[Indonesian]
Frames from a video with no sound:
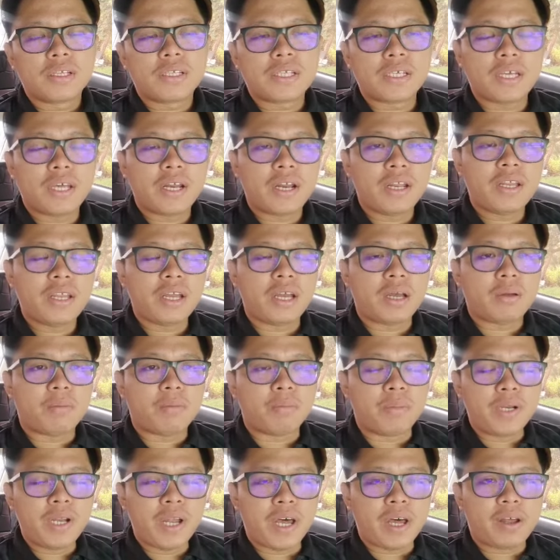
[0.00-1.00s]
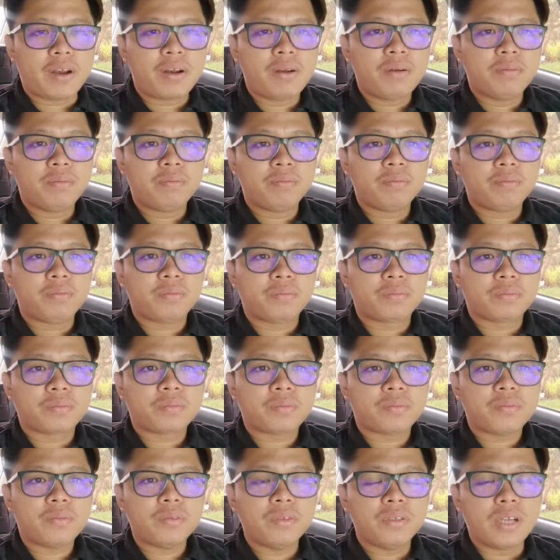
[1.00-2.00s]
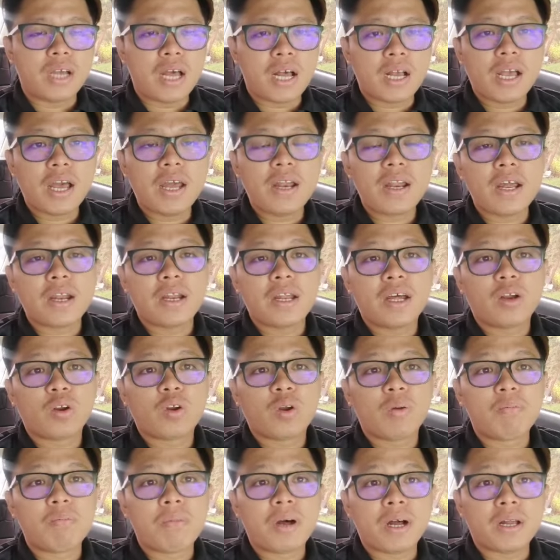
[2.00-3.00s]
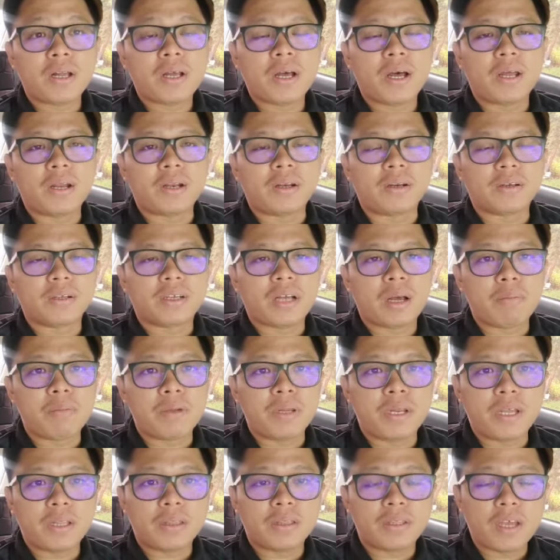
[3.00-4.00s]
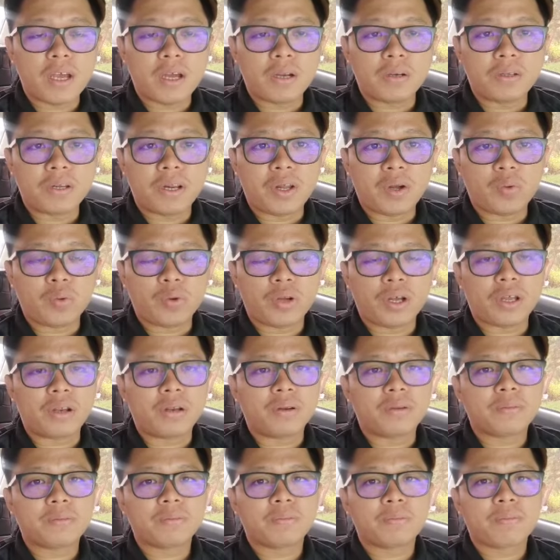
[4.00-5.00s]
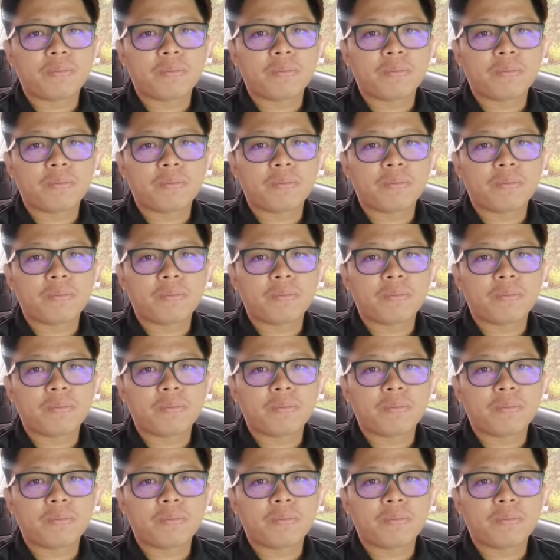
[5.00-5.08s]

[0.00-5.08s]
Sekiranya benar akan ada rombakan kabinet yang dilakukan.